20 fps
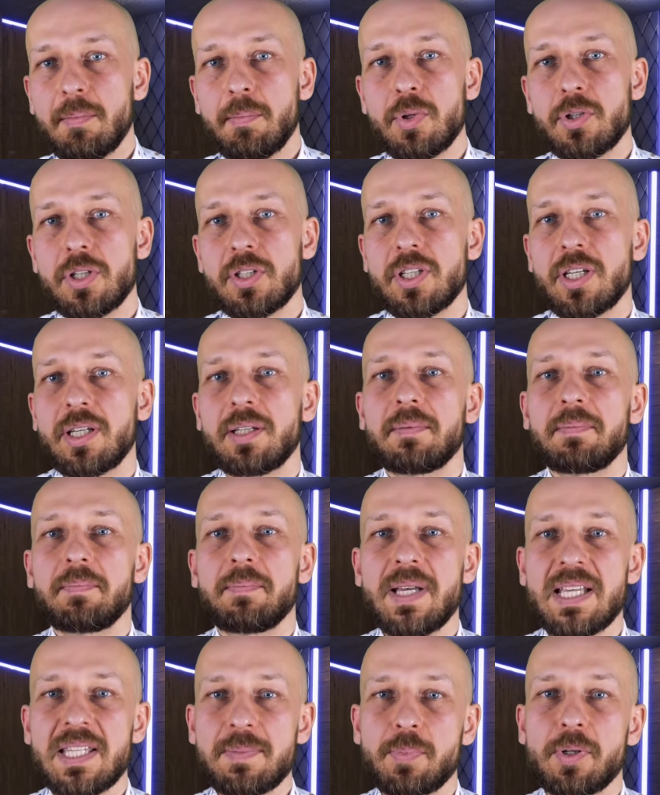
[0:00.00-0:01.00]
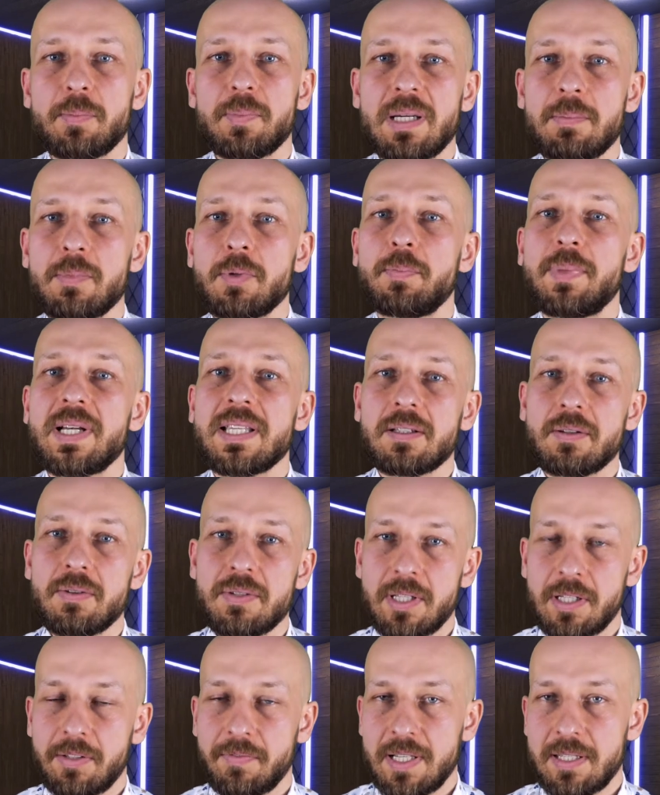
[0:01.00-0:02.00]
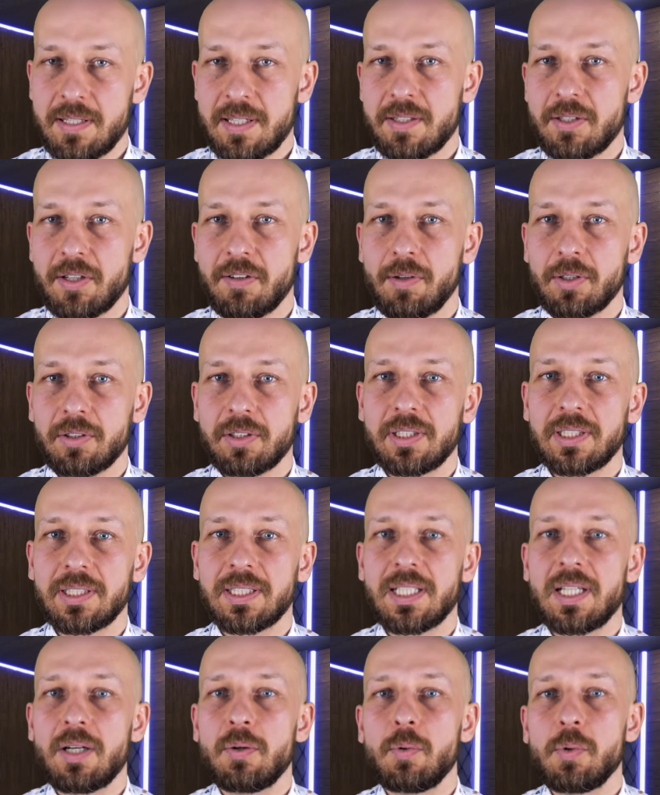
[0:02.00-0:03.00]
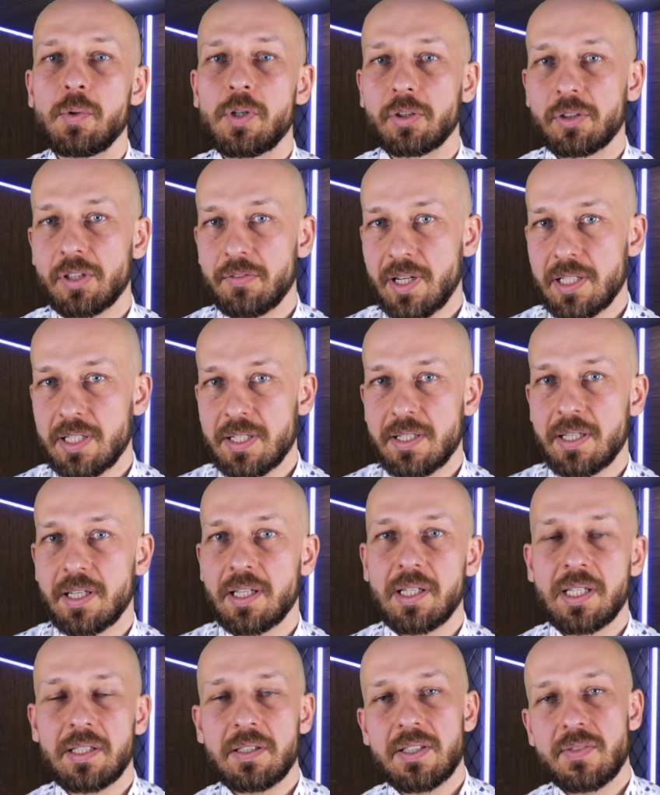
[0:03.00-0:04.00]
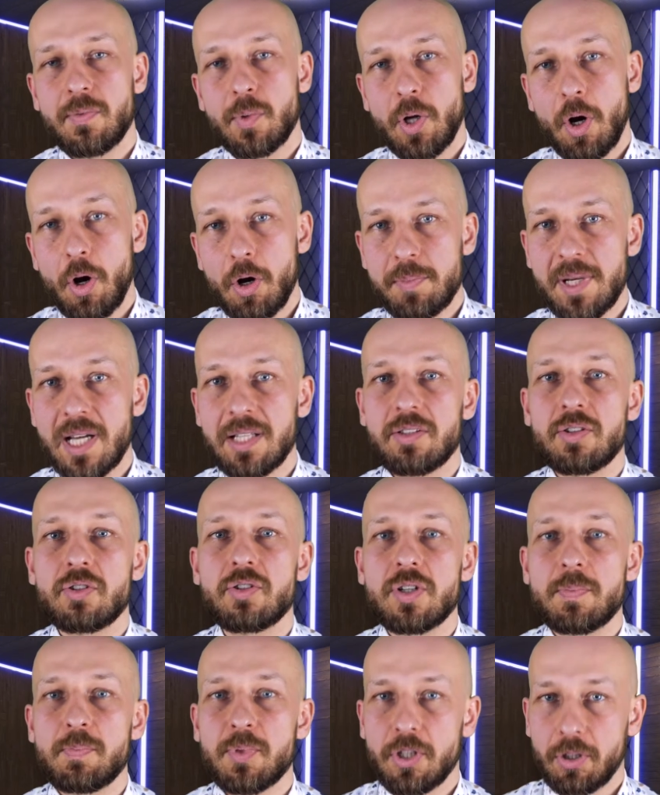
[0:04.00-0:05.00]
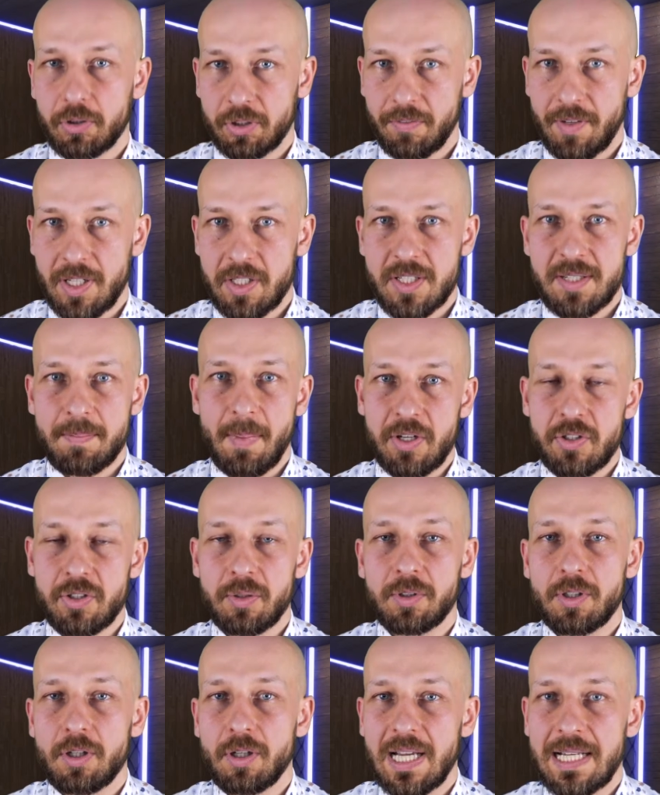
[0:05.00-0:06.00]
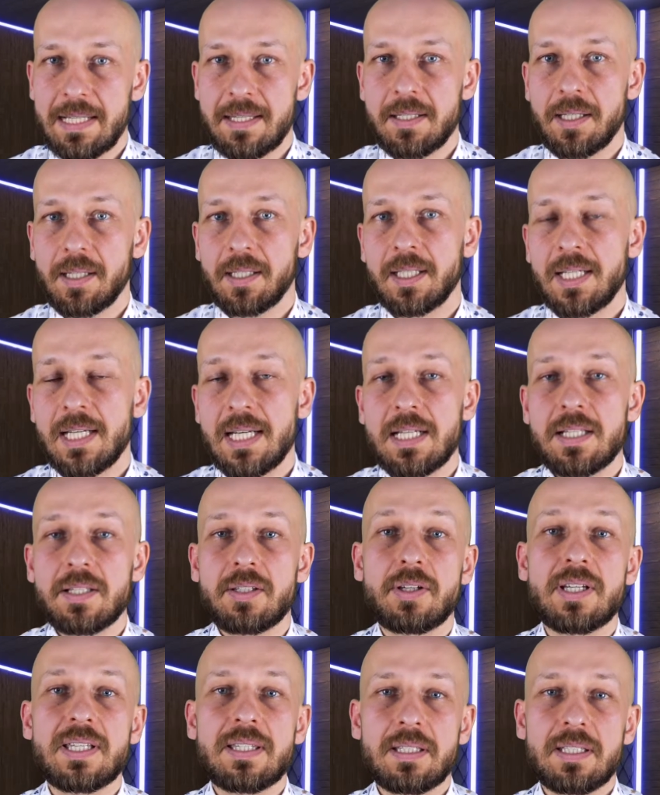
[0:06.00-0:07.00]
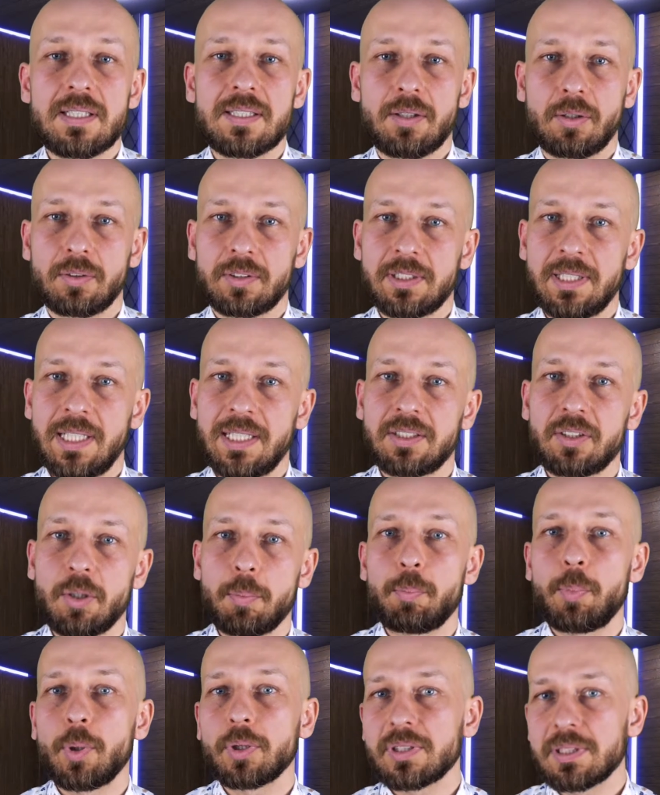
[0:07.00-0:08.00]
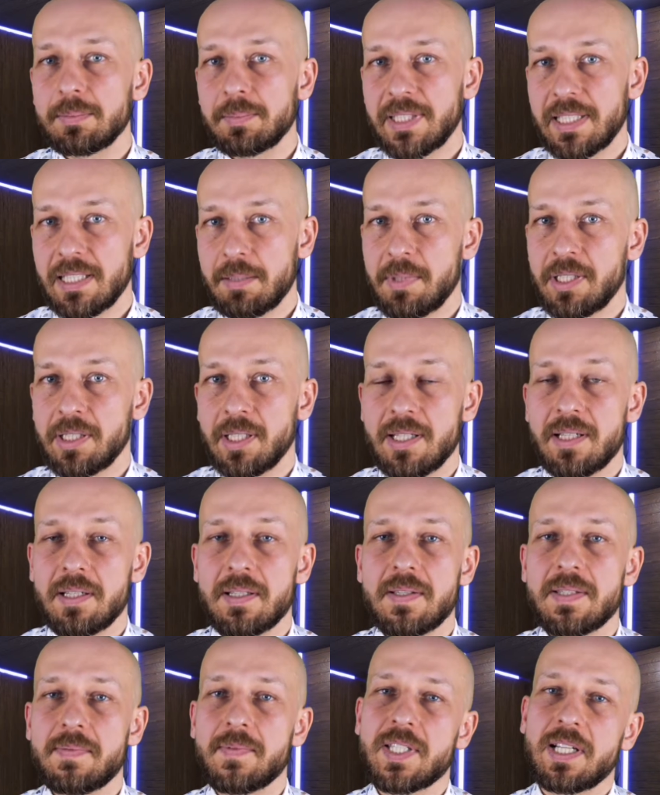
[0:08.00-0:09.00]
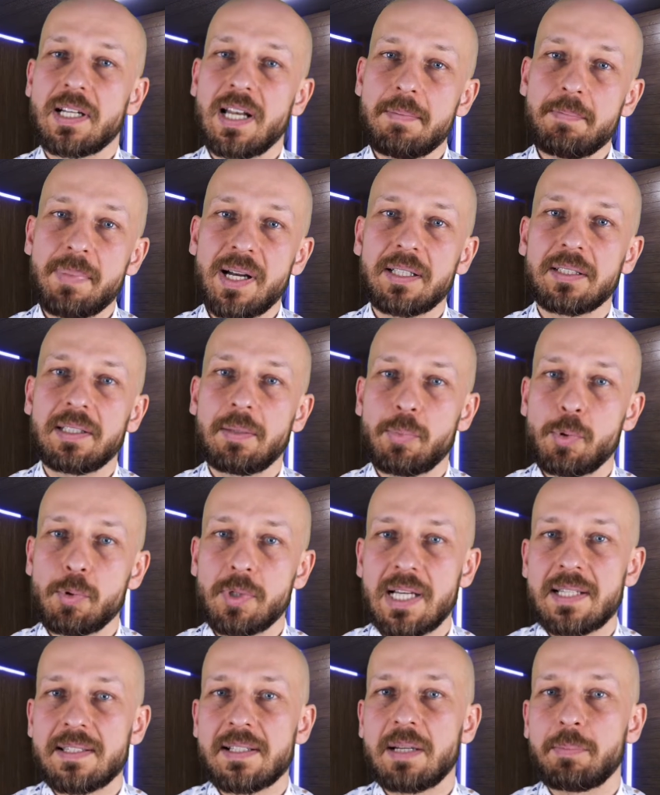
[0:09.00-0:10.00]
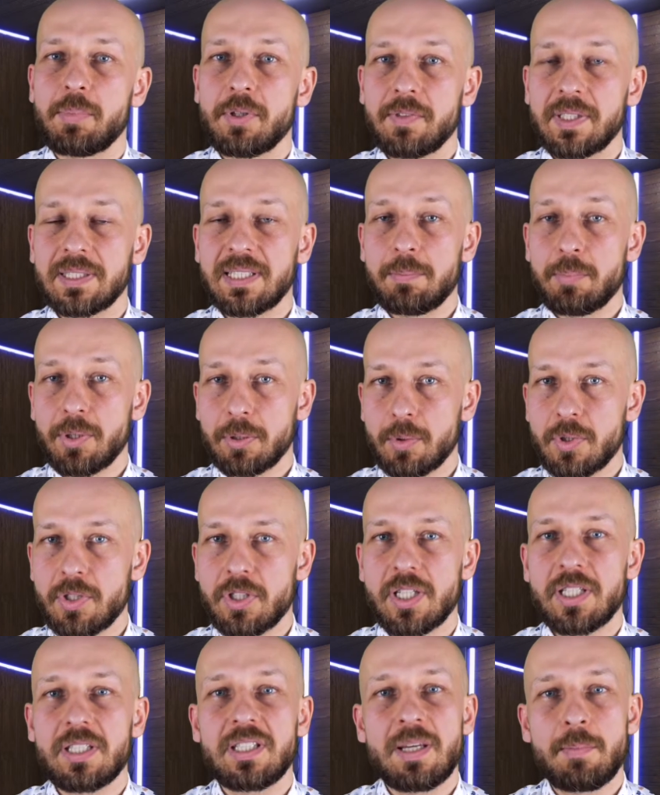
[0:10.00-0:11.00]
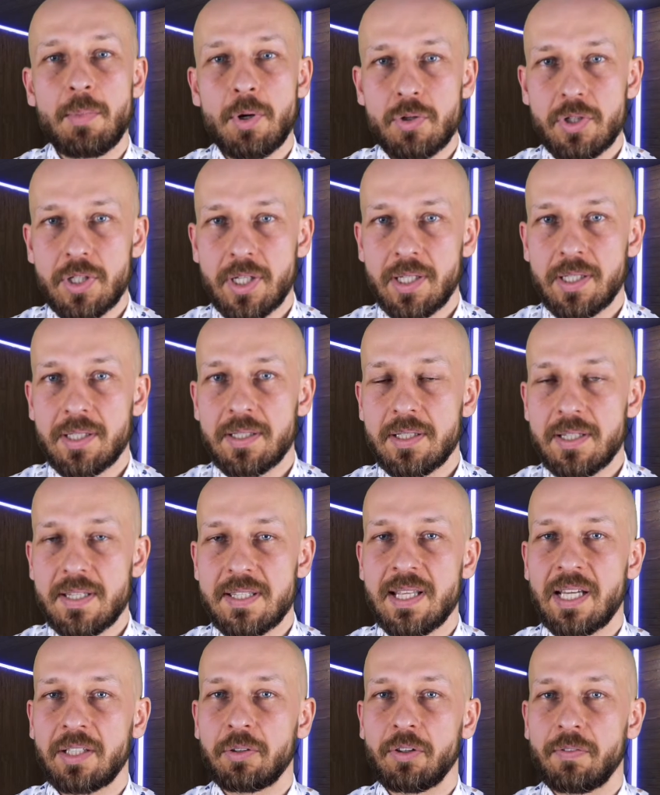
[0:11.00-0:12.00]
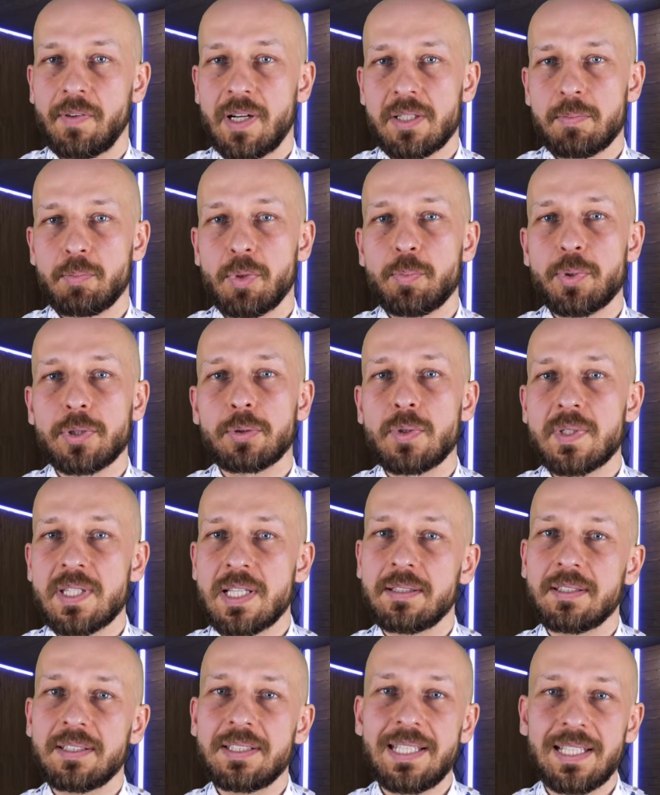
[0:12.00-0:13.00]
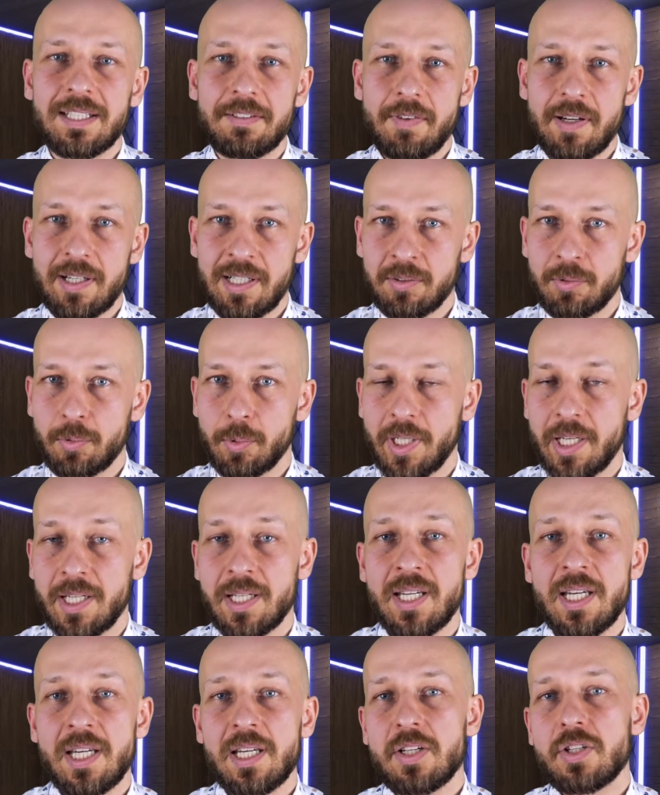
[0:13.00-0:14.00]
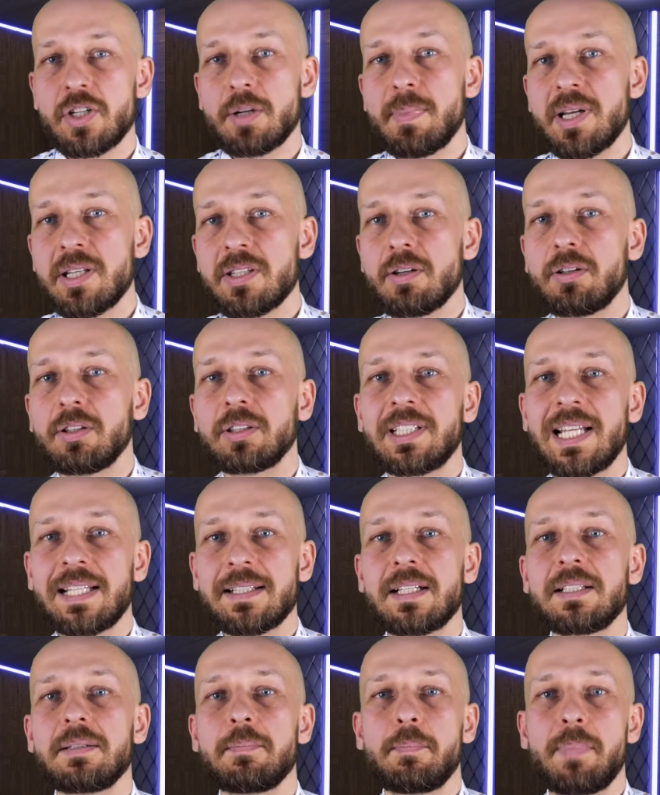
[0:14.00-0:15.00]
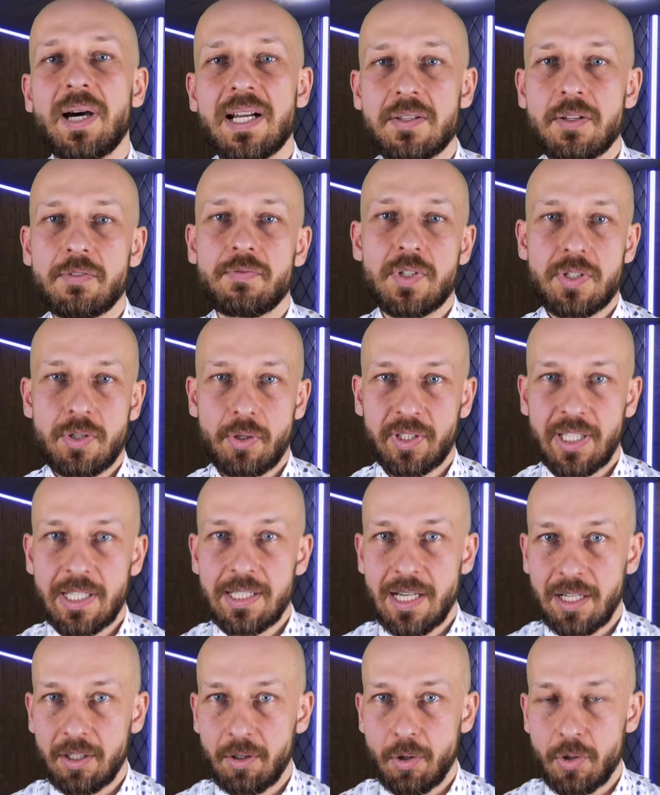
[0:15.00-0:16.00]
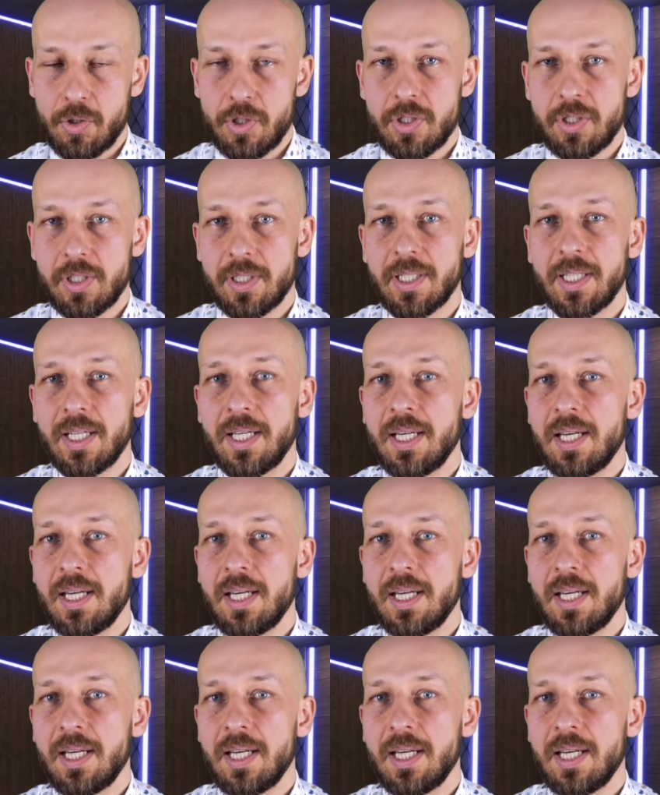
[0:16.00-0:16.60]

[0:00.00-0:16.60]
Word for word: możecie bez problemu, bez konsekwencji zdrowotnych ugotować z niej swój obiad czy przygotować smaczną kolację. Co jest istotne, to po tym terminie w sklepach, na półkach sklepowych ten produkt się nie może znajdować, bo producent nie gwarantuje, że będzie on nadal bardzo wysokiej jakości.